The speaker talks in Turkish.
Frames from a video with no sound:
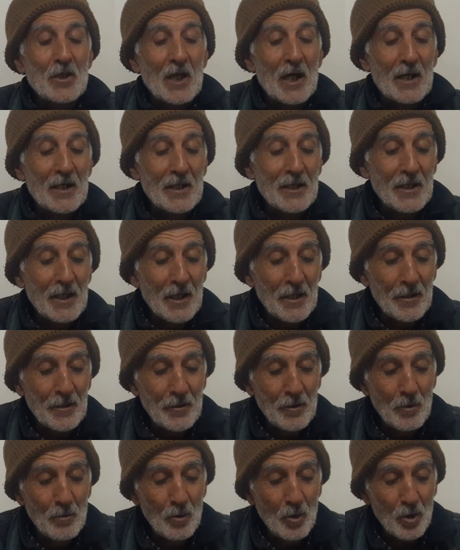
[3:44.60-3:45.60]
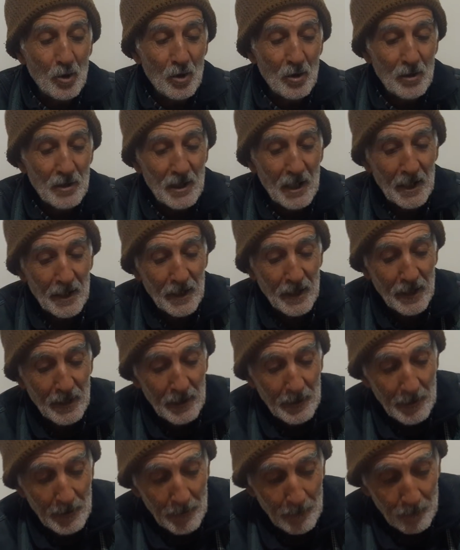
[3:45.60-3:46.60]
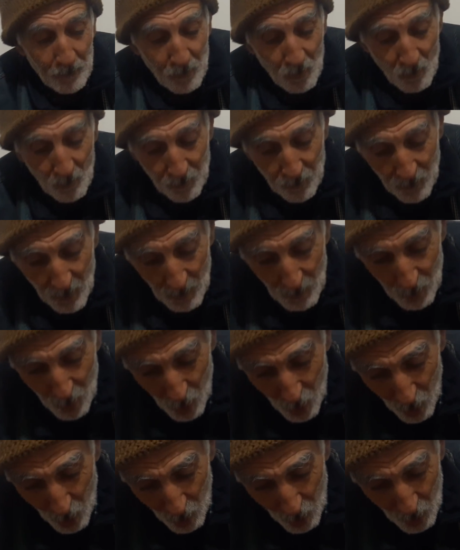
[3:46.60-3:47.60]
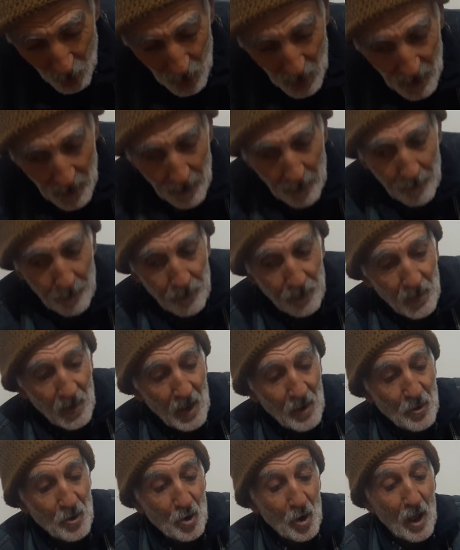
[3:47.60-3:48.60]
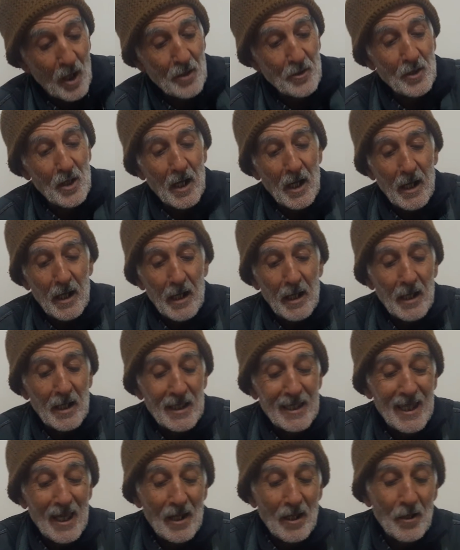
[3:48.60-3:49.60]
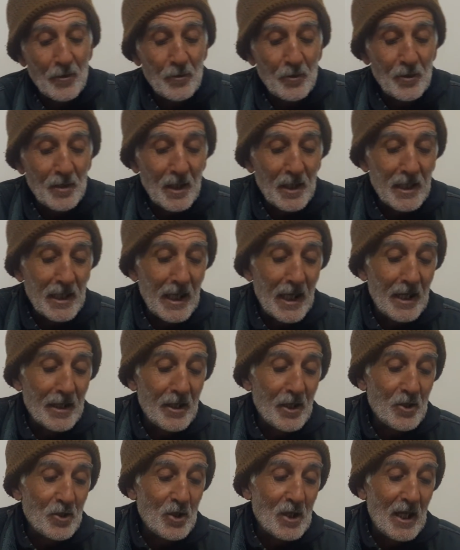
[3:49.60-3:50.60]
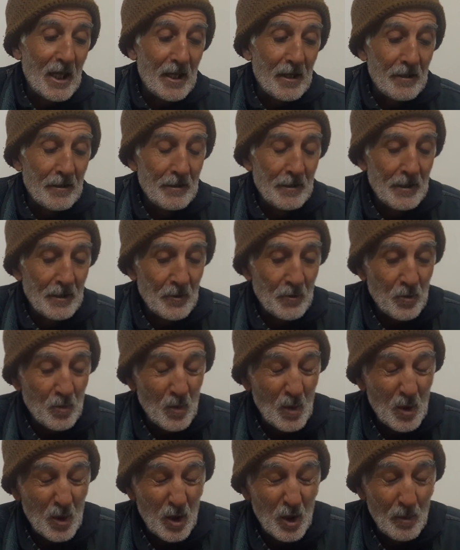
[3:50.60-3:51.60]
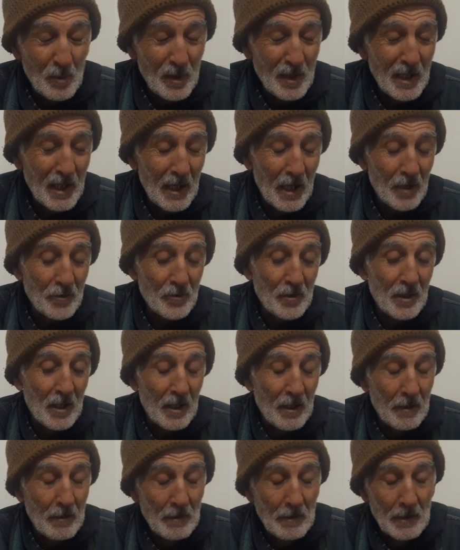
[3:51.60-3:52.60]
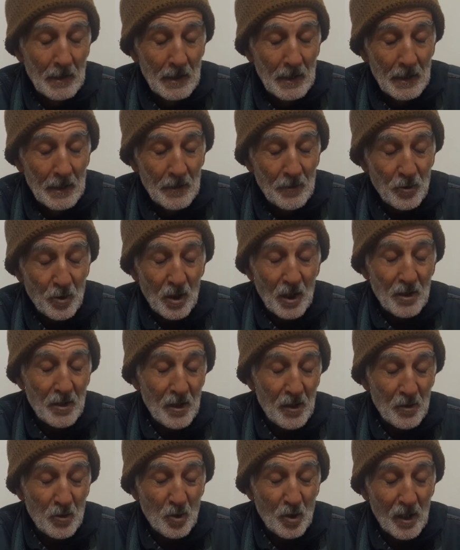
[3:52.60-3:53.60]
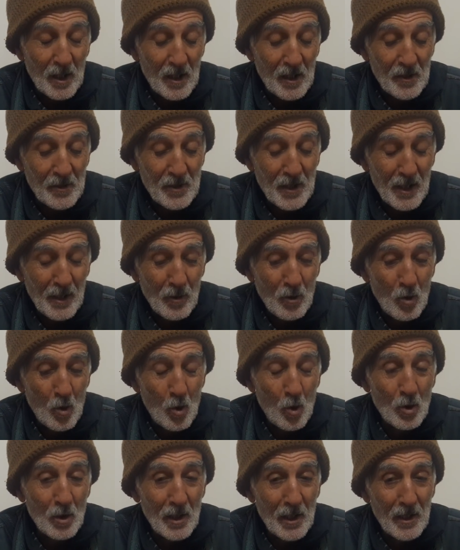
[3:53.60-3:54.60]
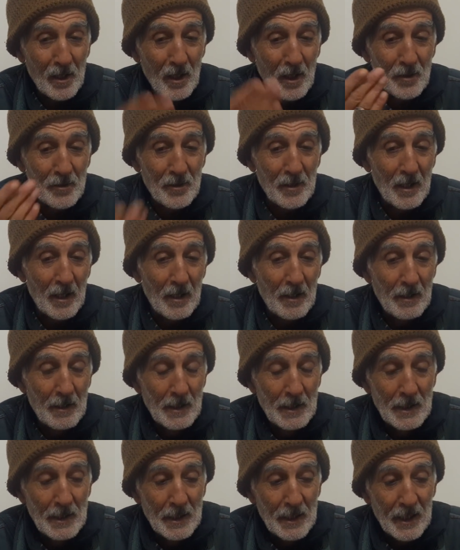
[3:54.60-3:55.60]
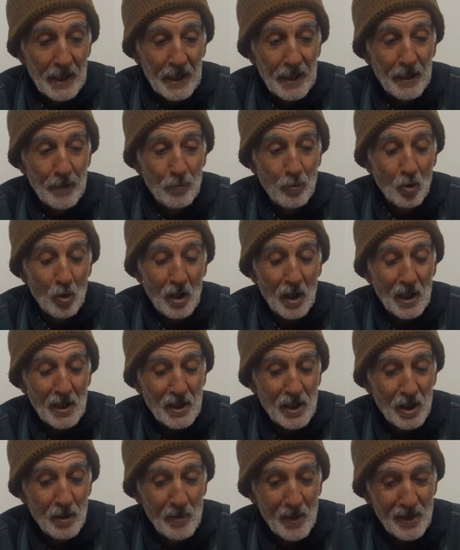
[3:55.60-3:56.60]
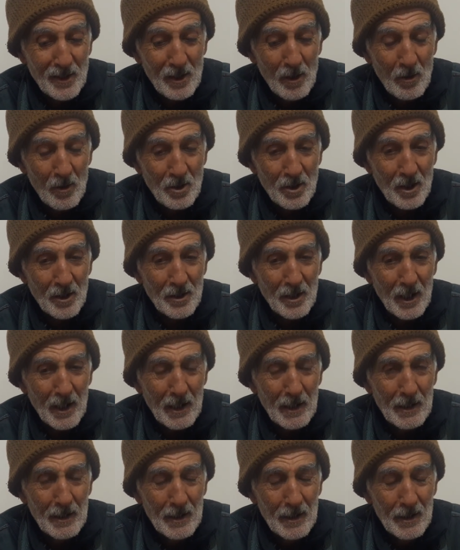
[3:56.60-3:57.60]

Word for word: Yani yarın öbür gün yani bu çıkacak e, yer altındaki enerjiler kimin adına çıkarılacak? Onların adına. E buna kime savaşacak?